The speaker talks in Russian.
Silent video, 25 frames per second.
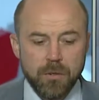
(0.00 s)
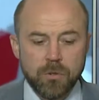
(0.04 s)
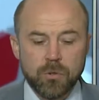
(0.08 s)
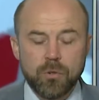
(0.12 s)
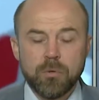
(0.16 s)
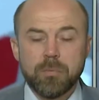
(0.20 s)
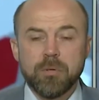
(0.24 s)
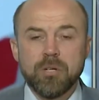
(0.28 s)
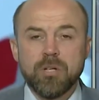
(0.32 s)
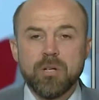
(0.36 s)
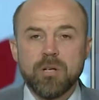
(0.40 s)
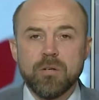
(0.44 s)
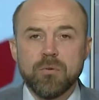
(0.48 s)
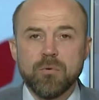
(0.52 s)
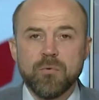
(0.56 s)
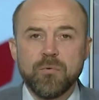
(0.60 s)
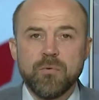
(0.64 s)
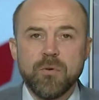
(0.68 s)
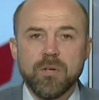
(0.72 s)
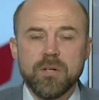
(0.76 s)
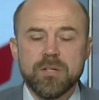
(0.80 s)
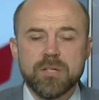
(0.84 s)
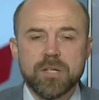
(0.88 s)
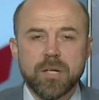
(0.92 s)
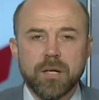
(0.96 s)
Добрый день. В
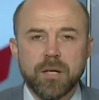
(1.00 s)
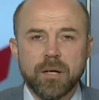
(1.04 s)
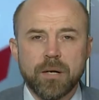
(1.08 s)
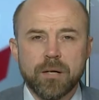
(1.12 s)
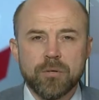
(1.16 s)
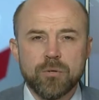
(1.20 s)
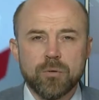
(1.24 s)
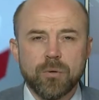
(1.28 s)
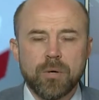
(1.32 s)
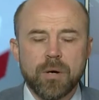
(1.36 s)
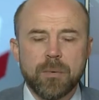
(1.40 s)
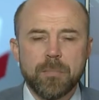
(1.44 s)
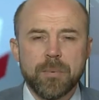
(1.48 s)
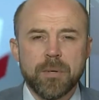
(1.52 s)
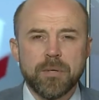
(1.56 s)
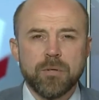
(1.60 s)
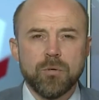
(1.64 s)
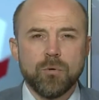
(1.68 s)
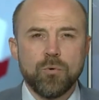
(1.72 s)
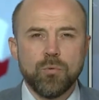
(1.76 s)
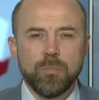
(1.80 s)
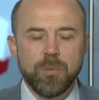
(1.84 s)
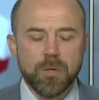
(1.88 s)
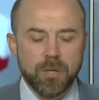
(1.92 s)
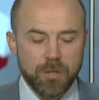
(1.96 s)
эфире телерадиокомпания
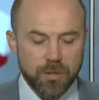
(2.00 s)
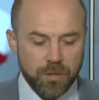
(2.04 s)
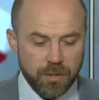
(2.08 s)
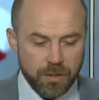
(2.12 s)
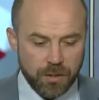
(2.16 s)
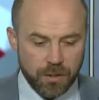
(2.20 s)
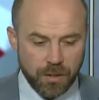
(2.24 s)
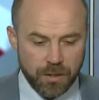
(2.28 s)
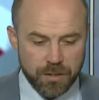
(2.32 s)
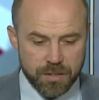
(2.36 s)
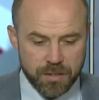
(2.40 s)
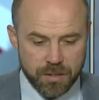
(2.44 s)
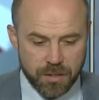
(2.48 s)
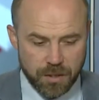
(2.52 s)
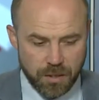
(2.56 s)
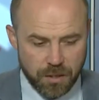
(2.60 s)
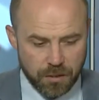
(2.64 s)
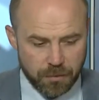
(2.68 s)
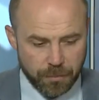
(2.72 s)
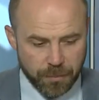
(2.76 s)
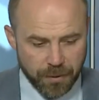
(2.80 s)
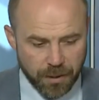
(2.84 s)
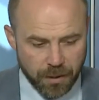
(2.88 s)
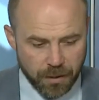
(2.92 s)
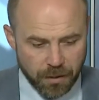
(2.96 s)
«Губерния 33».
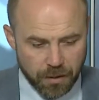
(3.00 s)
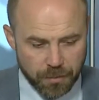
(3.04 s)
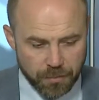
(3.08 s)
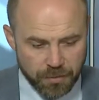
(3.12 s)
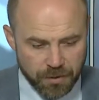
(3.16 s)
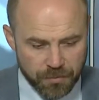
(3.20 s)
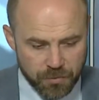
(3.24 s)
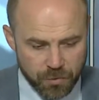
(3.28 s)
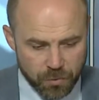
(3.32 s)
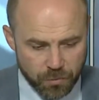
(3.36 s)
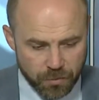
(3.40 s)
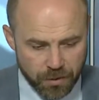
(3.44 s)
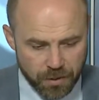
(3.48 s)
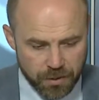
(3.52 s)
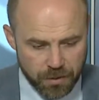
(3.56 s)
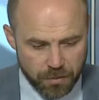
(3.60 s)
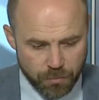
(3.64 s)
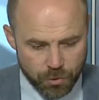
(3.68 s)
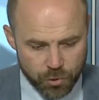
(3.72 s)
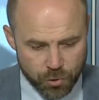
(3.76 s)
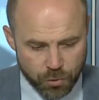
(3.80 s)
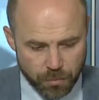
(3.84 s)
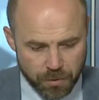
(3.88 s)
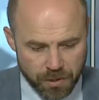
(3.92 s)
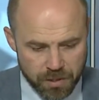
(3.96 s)
Это программа «На всю
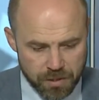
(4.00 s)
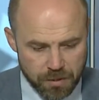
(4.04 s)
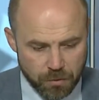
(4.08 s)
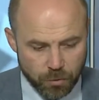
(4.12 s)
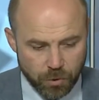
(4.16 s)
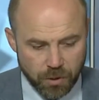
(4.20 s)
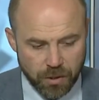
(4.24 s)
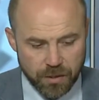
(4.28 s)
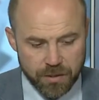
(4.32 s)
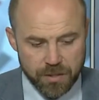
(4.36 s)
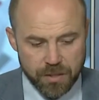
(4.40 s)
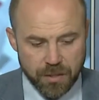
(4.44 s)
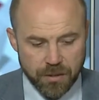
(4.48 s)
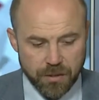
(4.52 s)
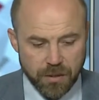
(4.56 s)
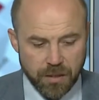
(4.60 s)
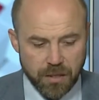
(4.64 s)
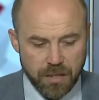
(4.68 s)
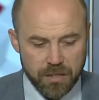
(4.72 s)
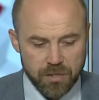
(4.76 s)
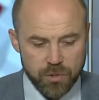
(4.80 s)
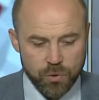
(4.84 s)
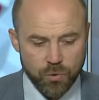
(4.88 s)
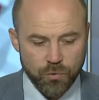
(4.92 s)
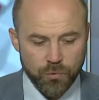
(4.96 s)
Владимирскую». Меня зовут Александр
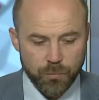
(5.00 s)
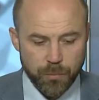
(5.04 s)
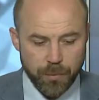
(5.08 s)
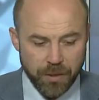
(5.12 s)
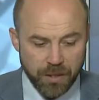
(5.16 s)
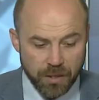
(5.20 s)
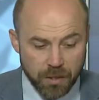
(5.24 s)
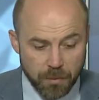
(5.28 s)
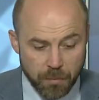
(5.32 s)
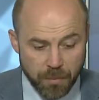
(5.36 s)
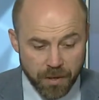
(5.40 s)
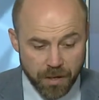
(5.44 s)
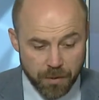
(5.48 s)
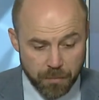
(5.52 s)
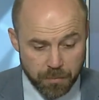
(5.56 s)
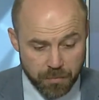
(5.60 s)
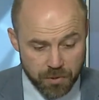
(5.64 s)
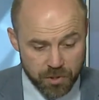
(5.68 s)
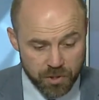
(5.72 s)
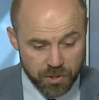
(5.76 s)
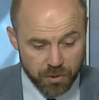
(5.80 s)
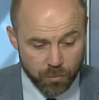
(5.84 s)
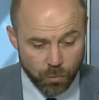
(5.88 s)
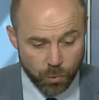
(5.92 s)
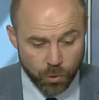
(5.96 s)
Козлов. Принимаем мы
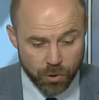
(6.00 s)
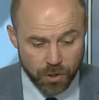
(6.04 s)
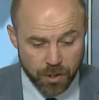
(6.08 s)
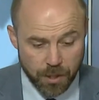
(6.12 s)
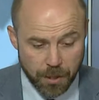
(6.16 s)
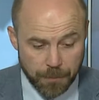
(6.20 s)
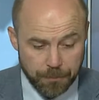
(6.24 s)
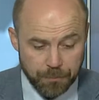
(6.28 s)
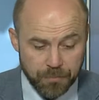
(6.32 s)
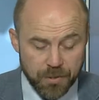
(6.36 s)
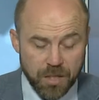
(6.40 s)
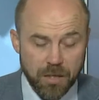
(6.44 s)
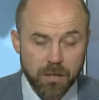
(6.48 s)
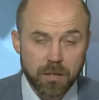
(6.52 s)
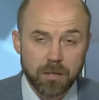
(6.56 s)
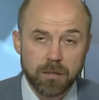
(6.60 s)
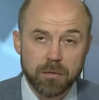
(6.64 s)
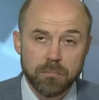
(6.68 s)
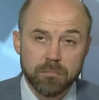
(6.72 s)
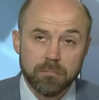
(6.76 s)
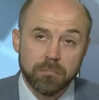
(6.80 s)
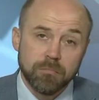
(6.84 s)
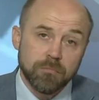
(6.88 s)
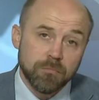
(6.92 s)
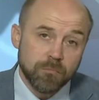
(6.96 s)
сегодня э,
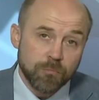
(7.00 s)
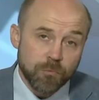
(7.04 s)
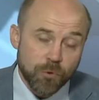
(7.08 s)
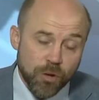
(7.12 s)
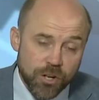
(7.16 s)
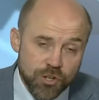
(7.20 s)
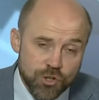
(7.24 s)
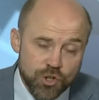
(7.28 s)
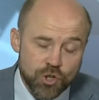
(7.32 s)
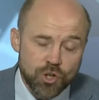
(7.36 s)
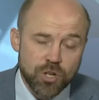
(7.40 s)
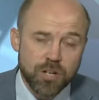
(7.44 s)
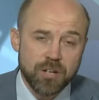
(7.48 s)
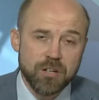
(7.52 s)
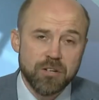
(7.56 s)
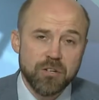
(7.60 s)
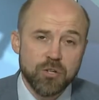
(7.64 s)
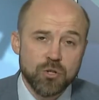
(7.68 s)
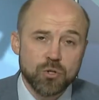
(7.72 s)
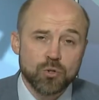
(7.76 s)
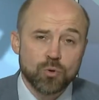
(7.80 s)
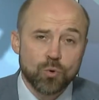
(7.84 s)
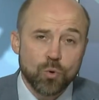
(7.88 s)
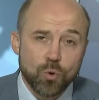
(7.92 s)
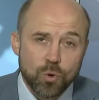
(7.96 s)
врачей
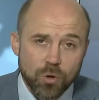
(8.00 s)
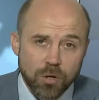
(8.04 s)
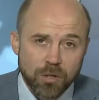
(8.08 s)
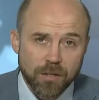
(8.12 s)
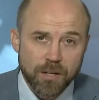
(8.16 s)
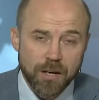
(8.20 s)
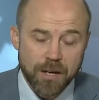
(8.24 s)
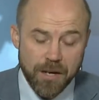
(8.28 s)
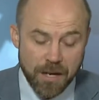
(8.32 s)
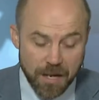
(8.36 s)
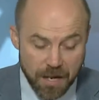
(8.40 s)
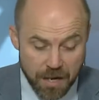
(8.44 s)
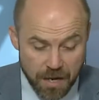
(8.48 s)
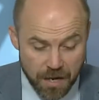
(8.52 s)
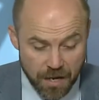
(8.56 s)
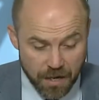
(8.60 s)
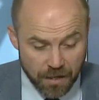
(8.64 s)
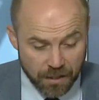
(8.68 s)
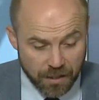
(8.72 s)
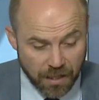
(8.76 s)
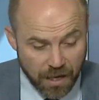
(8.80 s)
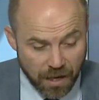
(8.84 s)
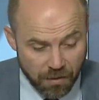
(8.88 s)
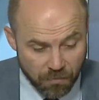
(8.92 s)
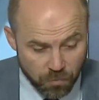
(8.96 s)
из города
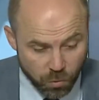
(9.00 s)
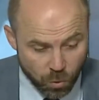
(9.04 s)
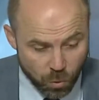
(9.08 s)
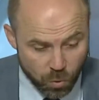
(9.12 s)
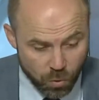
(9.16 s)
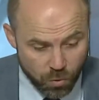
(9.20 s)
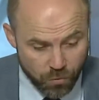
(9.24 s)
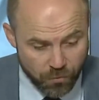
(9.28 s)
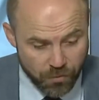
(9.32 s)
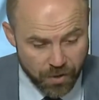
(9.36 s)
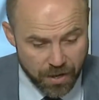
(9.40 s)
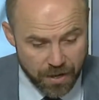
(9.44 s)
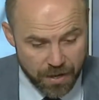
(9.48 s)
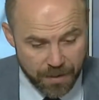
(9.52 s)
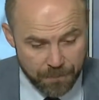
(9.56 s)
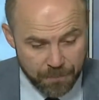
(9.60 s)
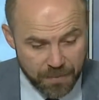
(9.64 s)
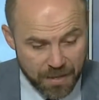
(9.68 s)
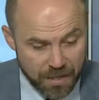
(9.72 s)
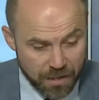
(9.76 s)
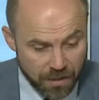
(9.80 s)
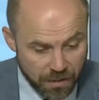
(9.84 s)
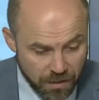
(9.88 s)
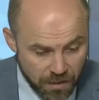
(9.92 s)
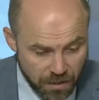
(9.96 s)
Коврова
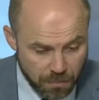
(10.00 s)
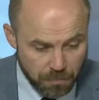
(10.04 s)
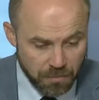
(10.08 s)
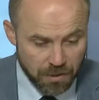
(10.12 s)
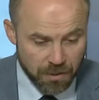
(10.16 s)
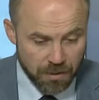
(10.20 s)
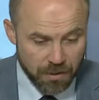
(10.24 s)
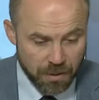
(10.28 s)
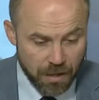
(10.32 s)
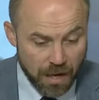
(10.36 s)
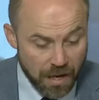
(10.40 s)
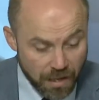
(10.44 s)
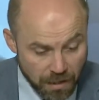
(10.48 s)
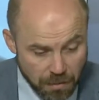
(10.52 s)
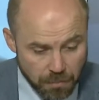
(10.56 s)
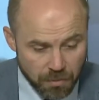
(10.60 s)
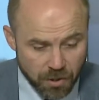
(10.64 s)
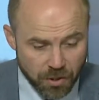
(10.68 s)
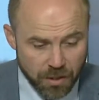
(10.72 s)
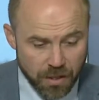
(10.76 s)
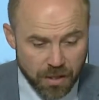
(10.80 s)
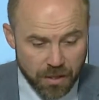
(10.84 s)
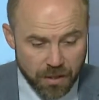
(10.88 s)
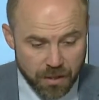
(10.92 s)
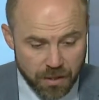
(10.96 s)
Именно, а
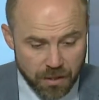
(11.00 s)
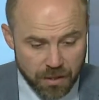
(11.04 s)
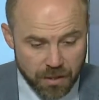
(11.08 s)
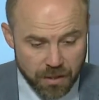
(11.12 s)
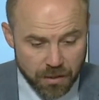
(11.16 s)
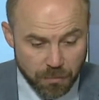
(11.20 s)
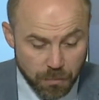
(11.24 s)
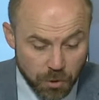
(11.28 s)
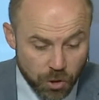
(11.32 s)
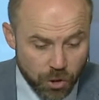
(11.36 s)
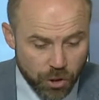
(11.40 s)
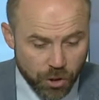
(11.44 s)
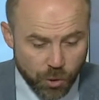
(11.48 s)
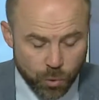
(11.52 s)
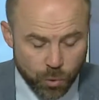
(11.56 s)
именно э, Дмитрия